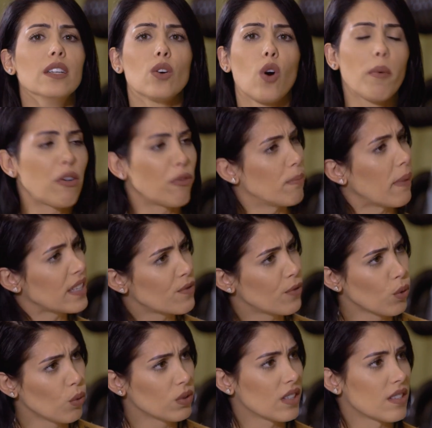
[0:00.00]
comer mais
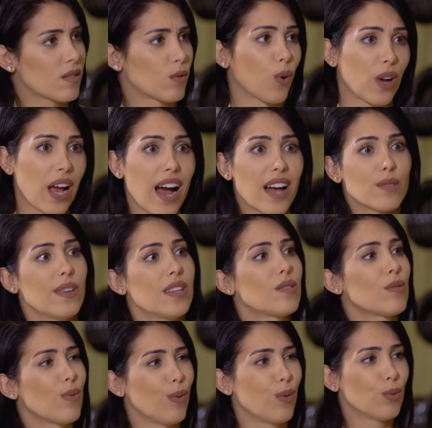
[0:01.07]
frutas, trocar às
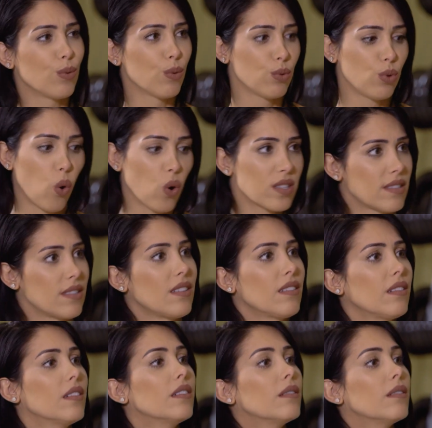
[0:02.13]
vezes o, o doce